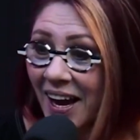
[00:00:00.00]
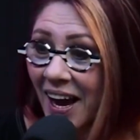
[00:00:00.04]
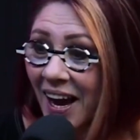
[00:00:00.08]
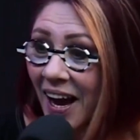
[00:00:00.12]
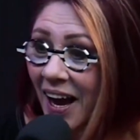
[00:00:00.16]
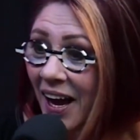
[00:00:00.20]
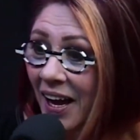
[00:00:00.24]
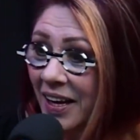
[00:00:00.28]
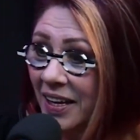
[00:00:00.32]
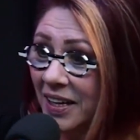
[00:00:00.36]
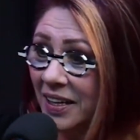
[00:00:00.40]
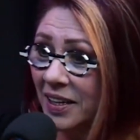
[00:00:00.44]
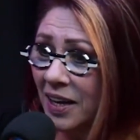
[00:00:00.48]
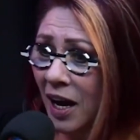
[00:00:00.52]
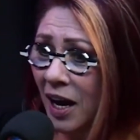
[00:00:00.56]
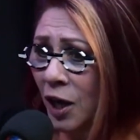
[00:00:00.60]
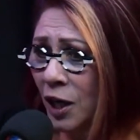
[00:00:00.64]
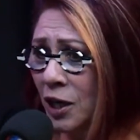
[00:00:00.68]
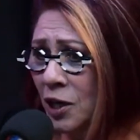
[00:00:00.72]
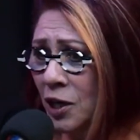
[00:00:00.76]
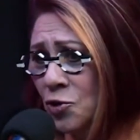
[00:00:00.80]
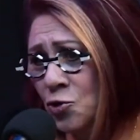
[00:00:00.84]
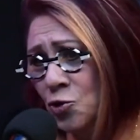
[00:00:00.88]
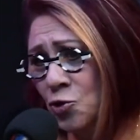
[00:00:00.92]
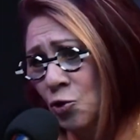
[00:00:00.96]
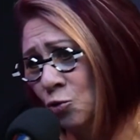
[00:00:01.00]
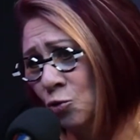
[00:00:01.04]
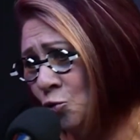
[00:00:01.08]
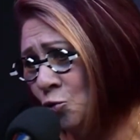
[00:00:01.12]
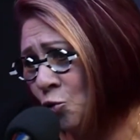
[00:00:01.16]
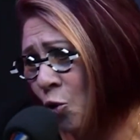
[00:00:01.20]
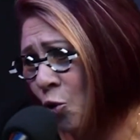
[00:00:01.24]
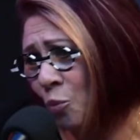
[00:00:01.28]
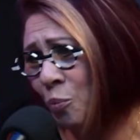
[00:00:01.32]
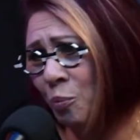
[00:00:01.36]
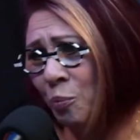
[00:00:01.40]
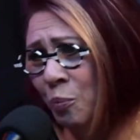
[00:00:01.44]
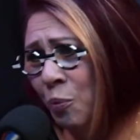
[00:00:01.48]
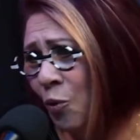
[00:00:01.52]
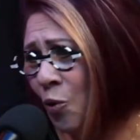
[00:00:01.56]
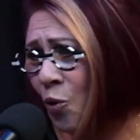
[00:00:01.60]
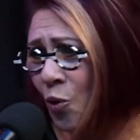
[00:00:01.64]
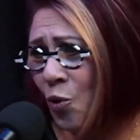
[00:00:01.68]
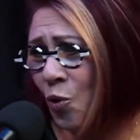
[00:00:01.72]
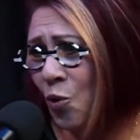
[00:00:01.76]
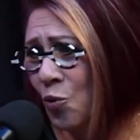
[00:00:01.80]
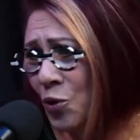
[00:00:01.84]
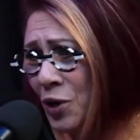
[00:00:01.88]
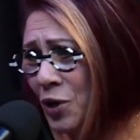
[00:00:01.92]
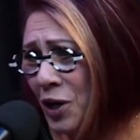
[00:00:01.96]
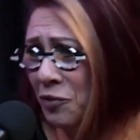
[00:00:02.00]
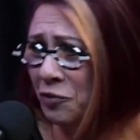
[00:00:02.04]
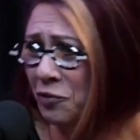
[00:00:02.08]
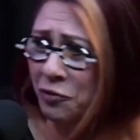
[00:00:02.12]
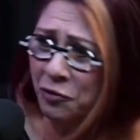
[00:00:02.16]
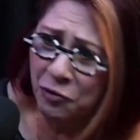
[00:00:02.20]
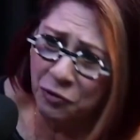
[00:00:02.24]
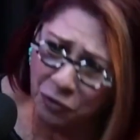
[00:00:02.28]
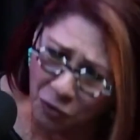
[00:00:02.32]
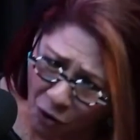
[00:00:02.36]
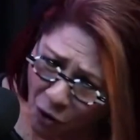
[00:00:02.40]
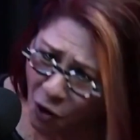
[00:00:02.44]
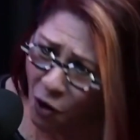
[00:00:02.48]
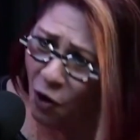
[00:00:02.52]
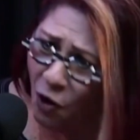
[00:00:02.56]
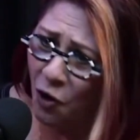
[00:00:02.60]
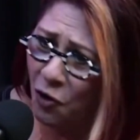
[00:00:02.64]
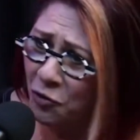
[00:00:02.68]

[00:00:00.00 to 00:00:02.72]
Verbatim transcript: Aí ah, ele soltou pum, que ah, fofo.